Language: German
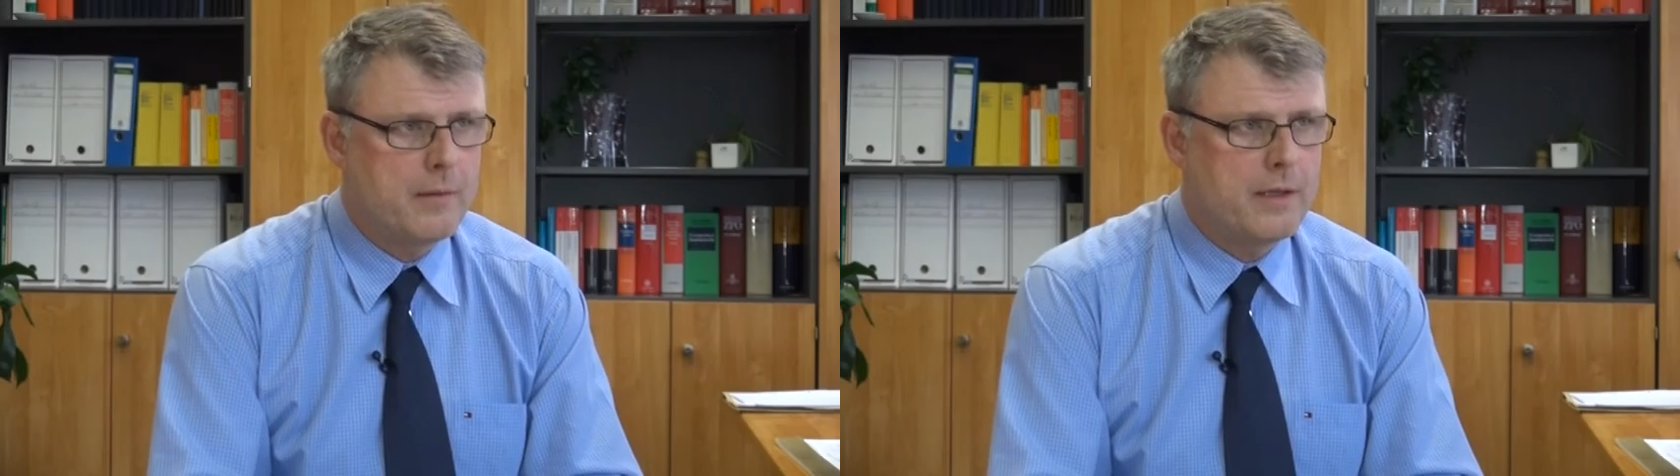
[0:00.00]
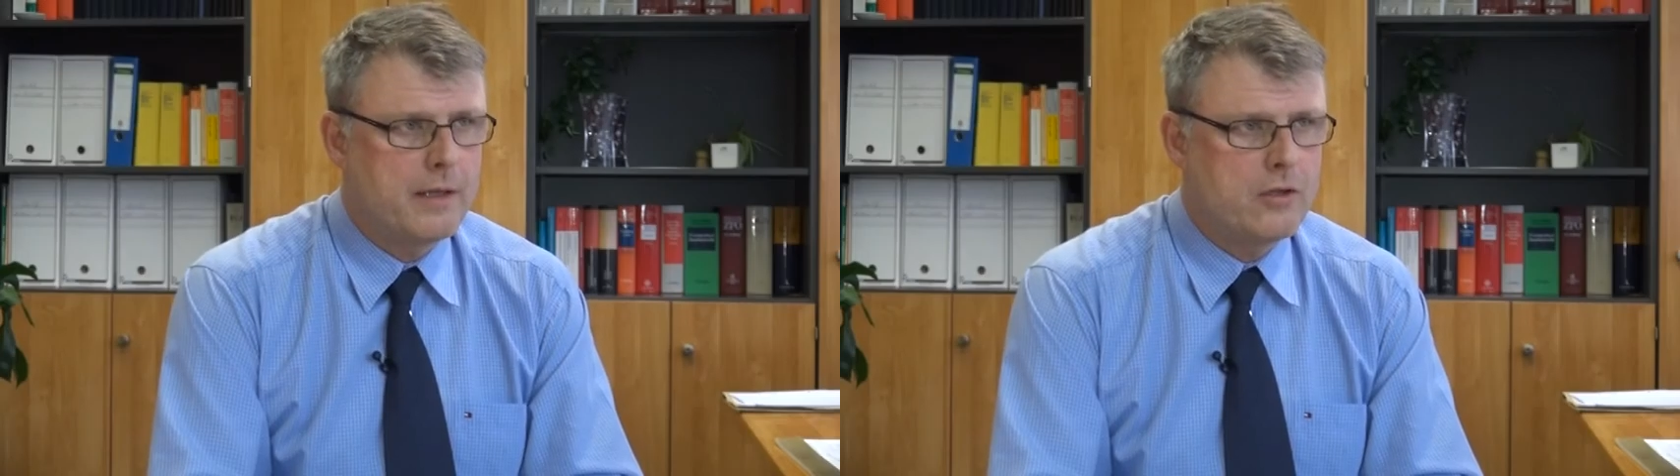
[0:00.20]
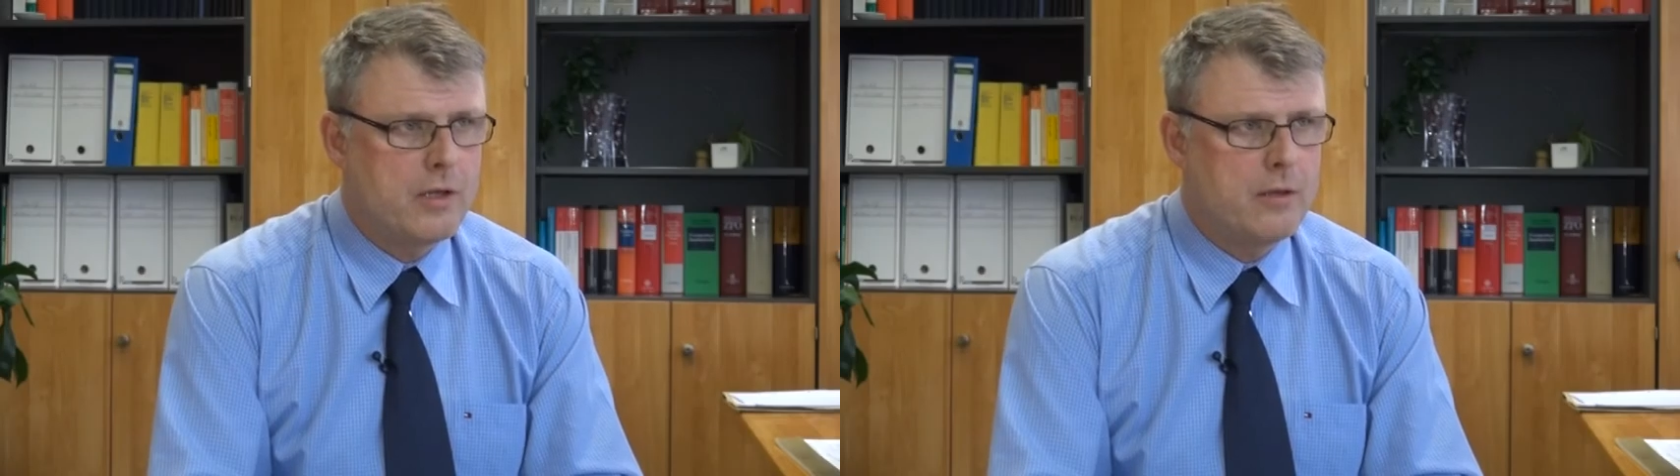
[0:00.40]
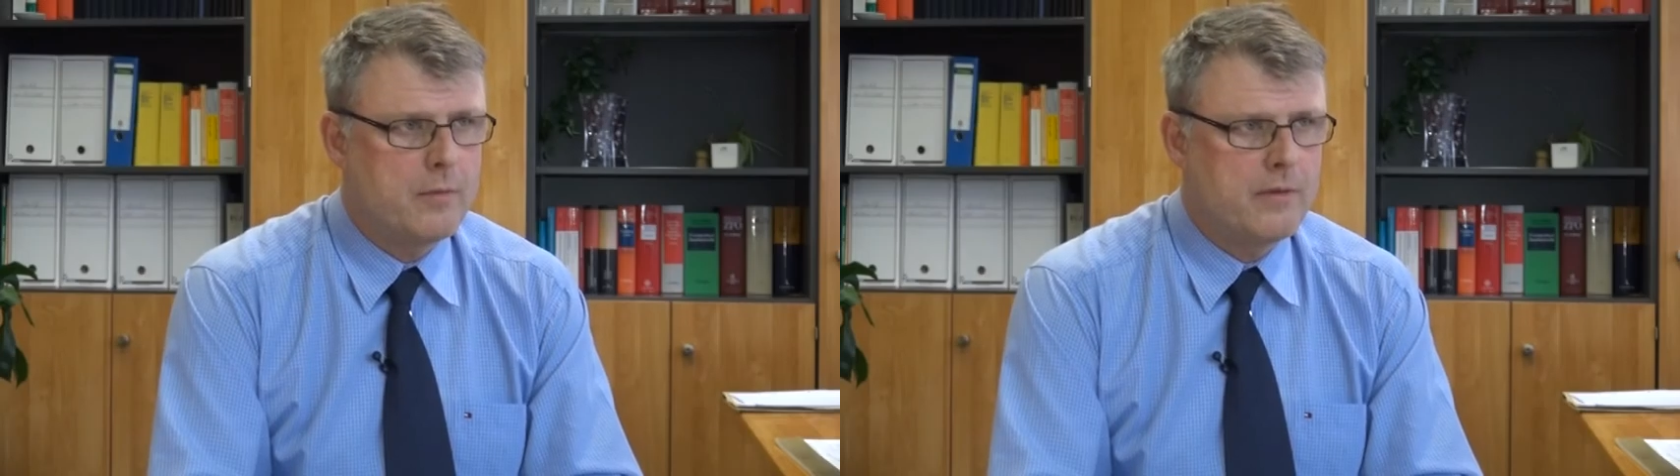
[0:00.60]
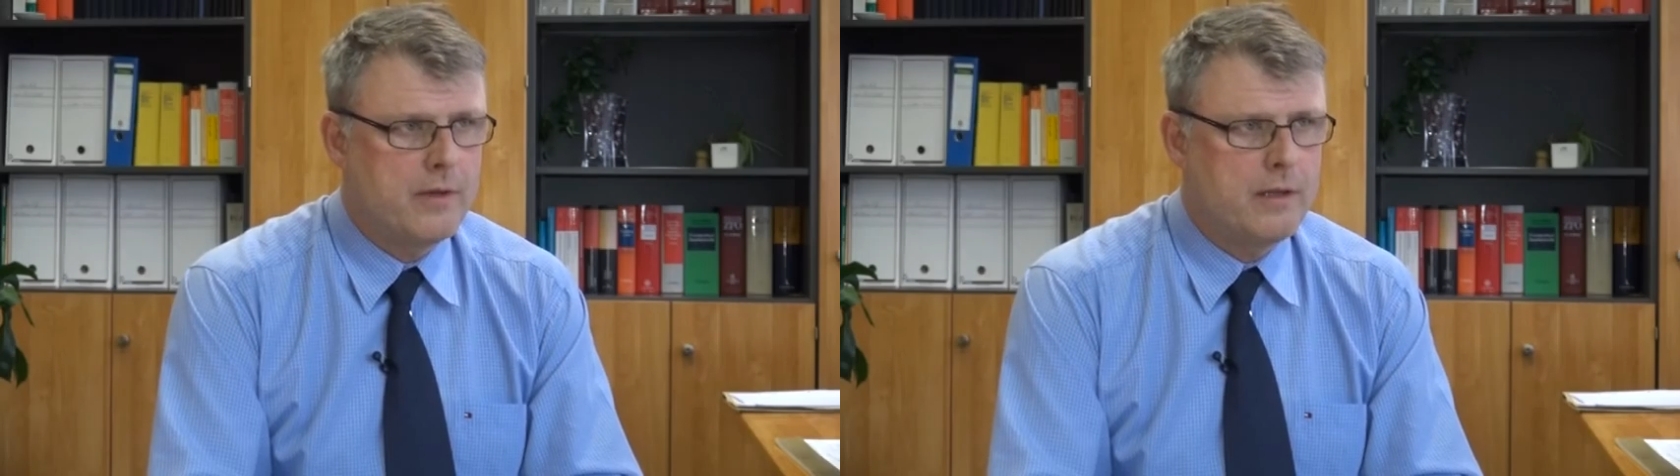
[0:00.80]
kann man dann schlecht
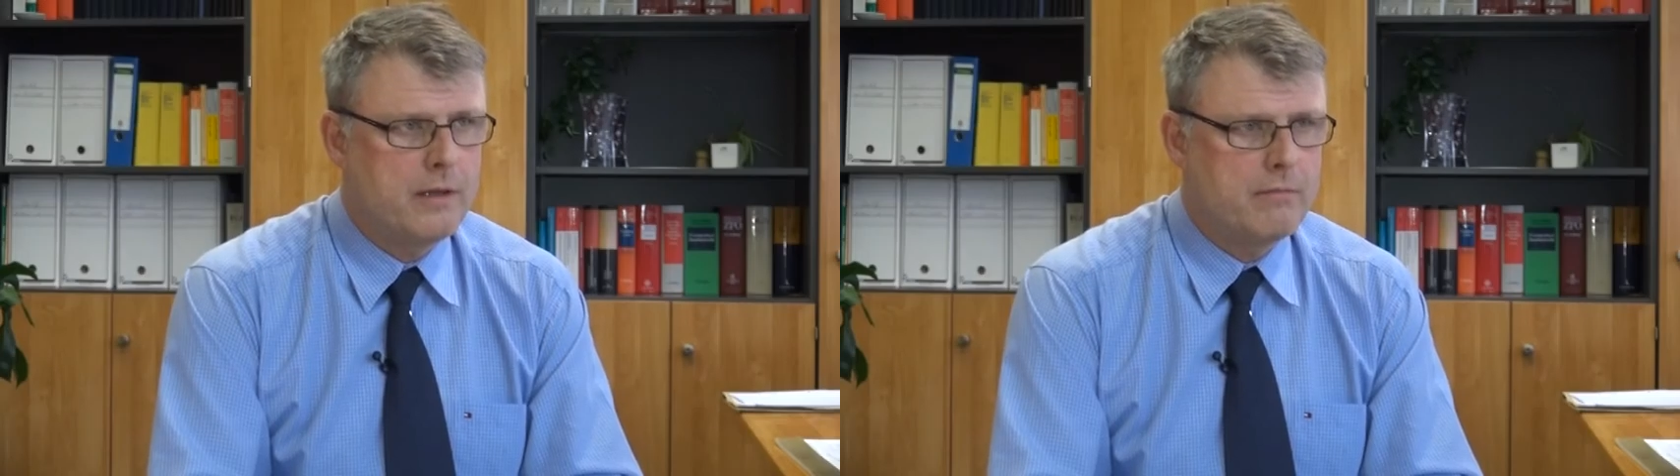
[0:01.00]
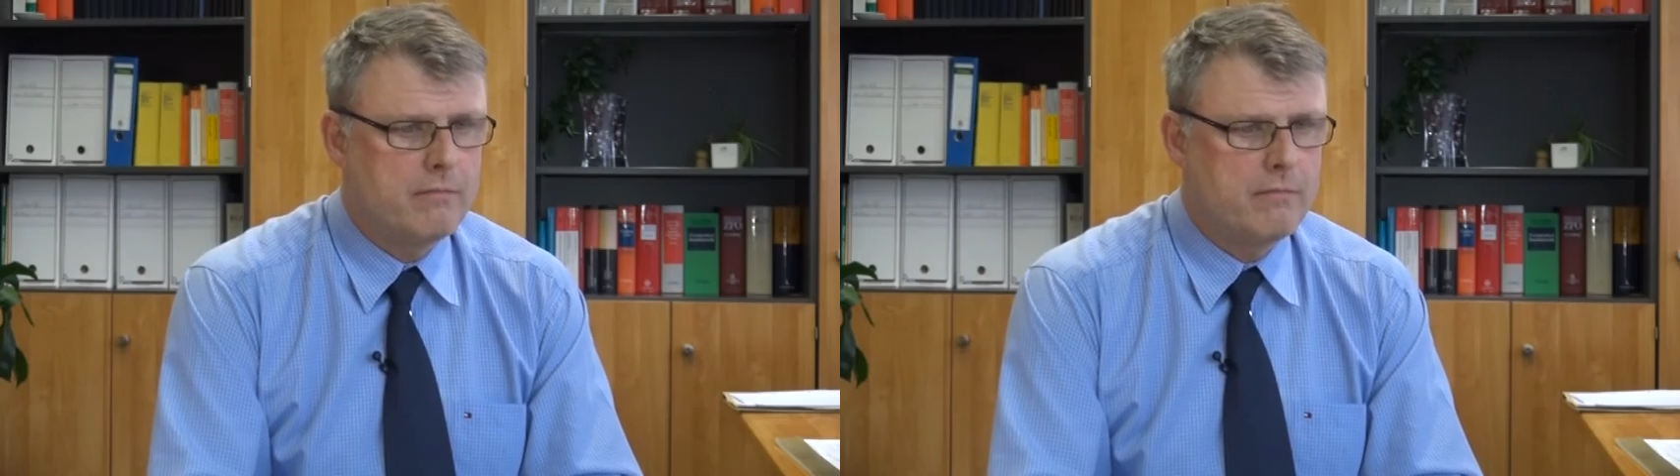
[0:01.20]
übersehen.